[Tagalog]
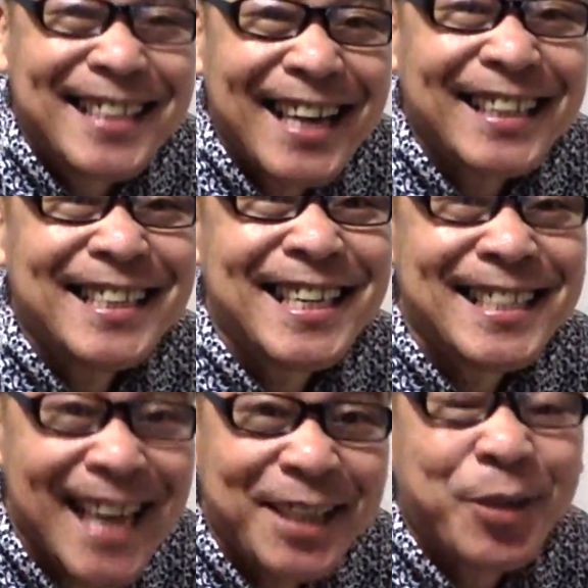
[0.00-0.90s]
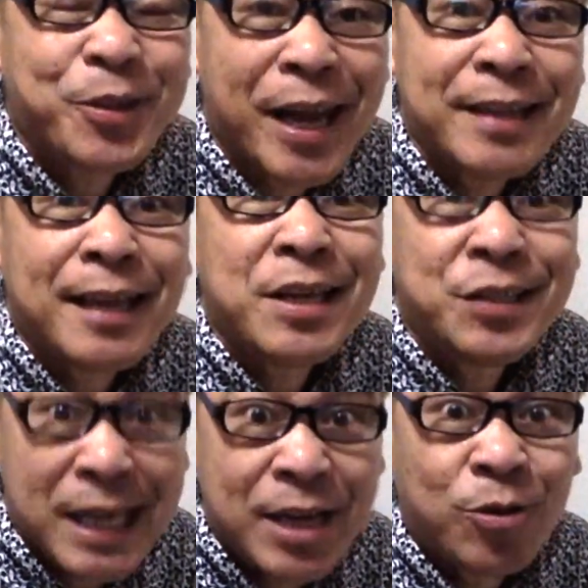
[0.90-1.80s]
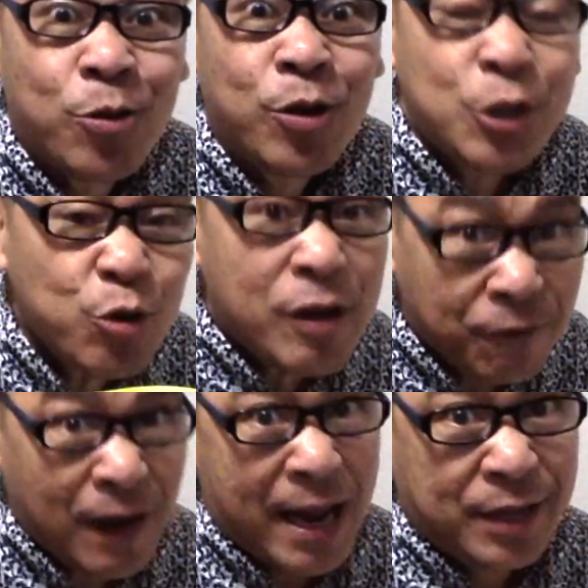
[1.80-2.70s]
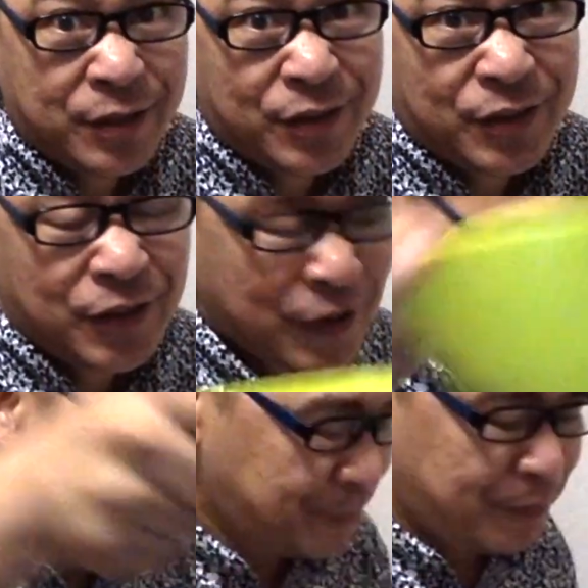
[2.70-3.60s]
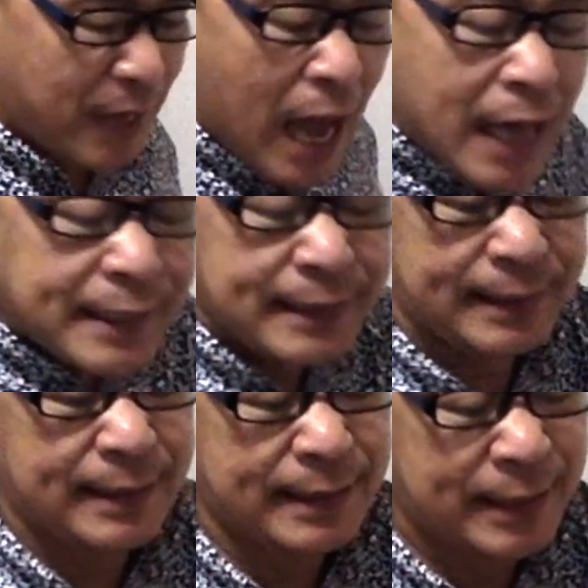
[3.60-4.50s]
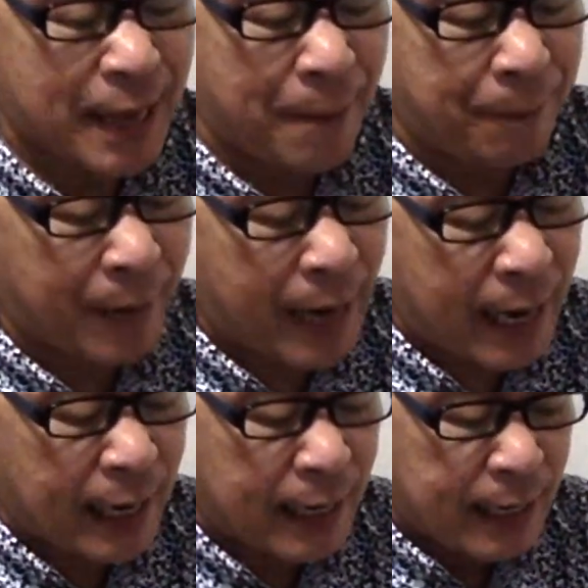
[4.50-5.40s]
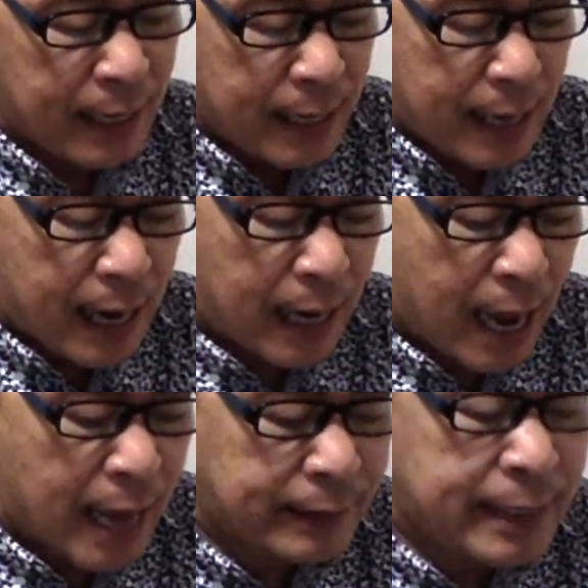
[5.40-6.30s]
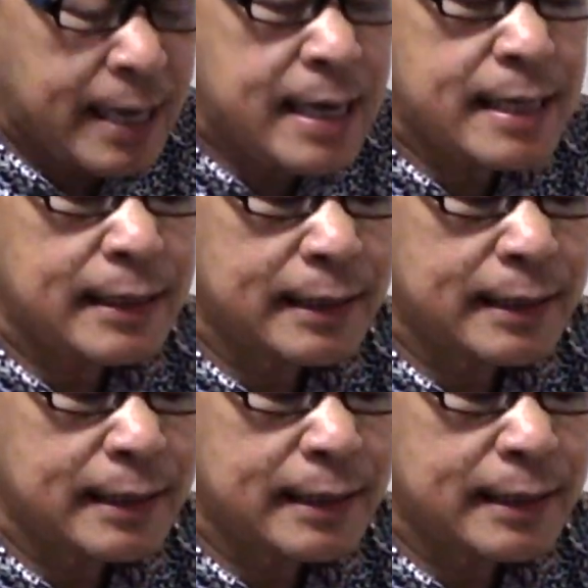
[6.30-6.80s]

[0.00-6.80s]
isang tig 135 tuna flakes. At, syempre, ang ating,